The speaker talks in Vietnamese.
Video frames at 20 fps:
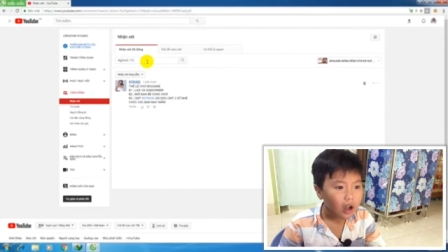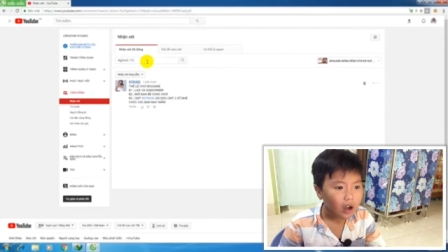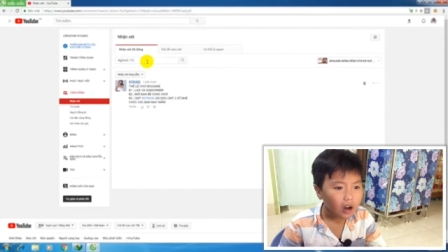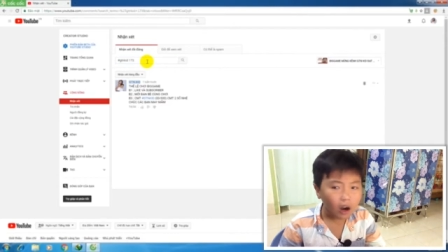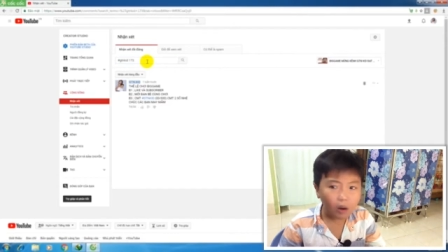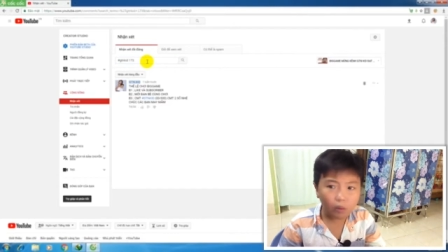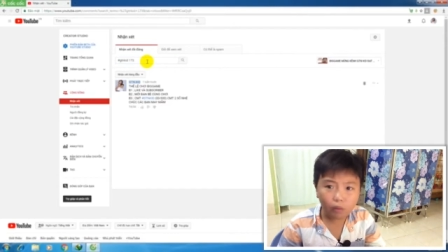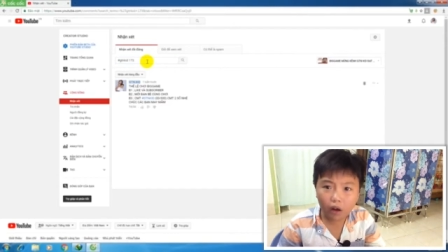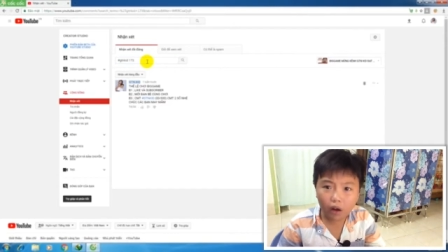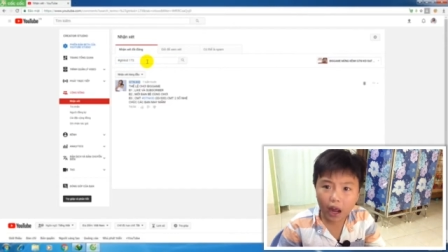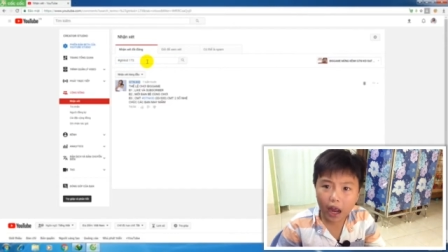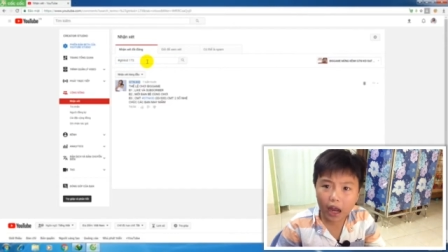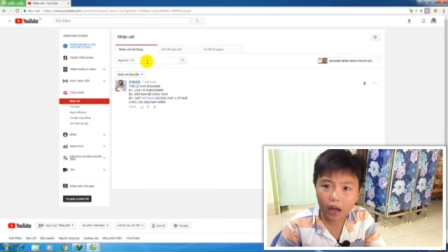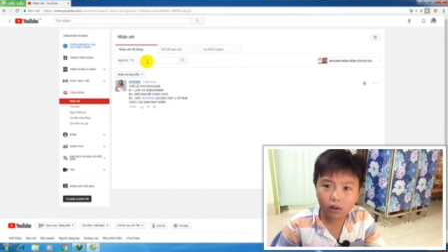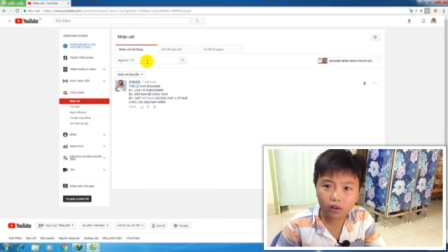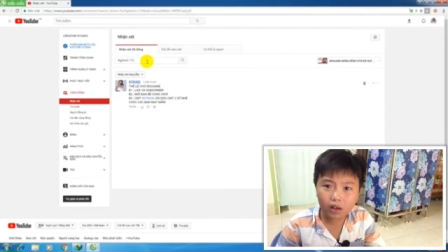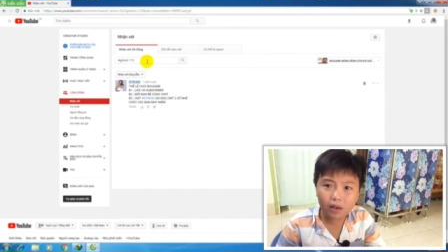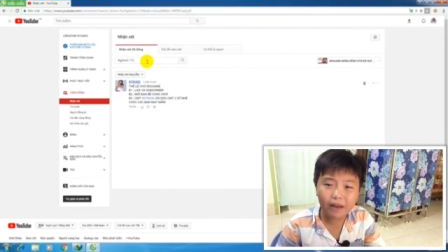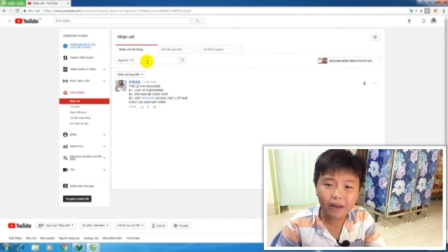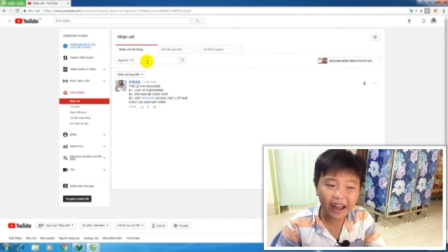không có ai
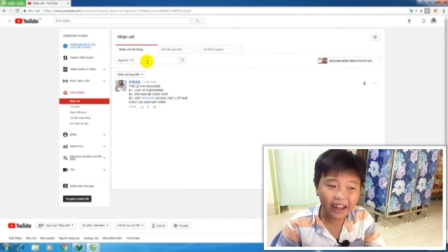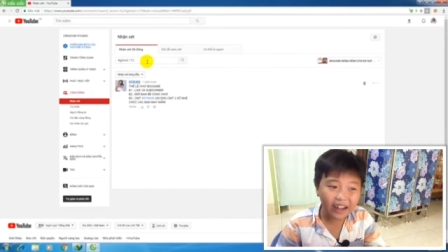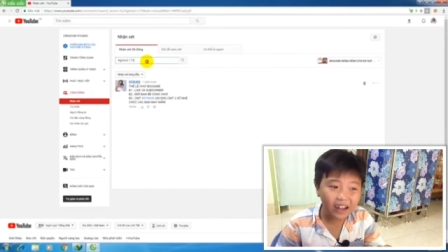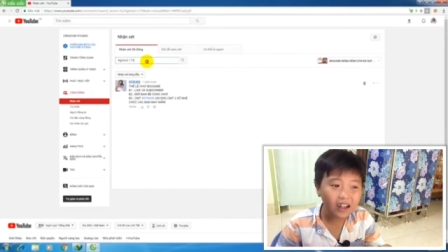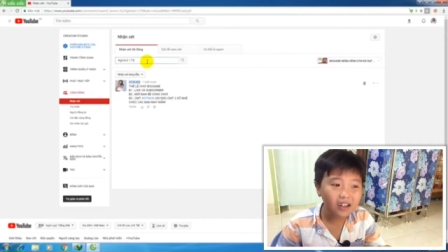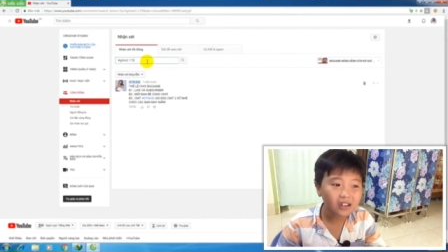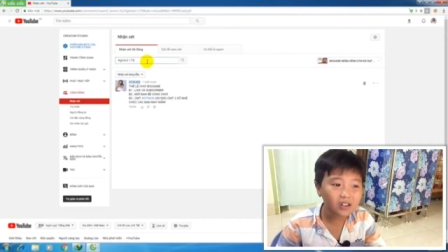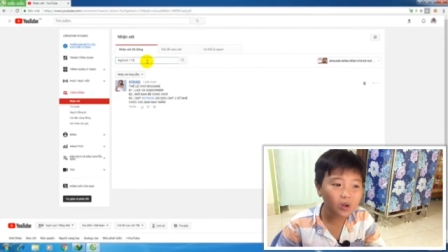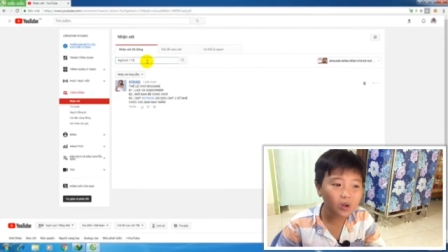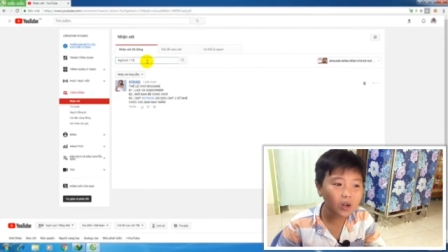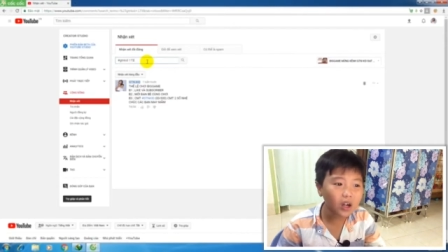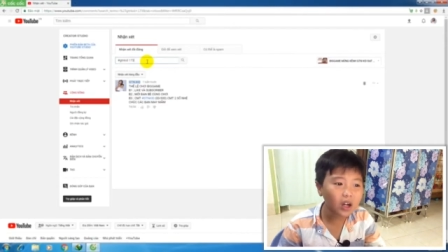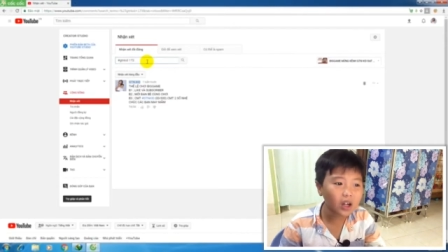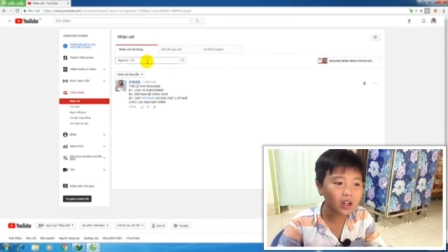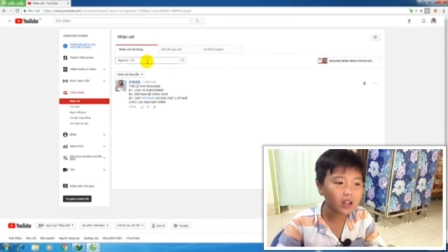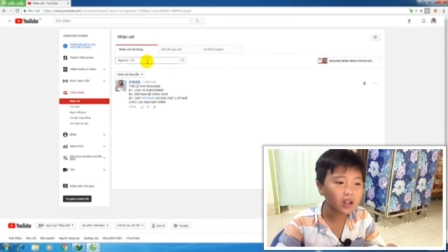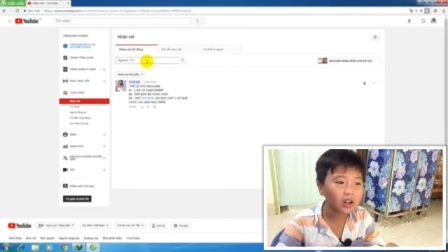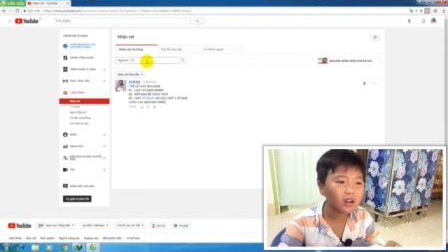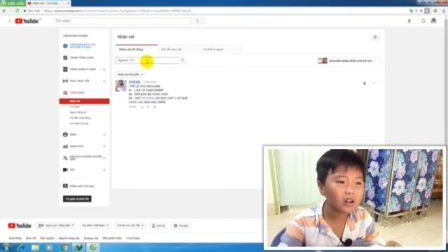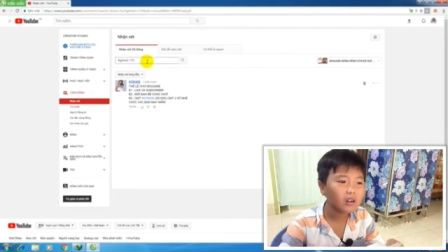luôn các bạn ạ à. số
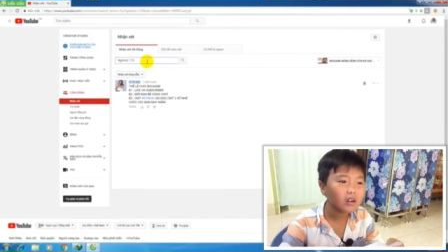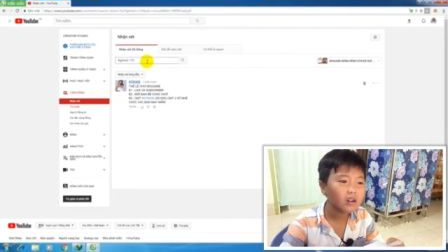kỳ vậy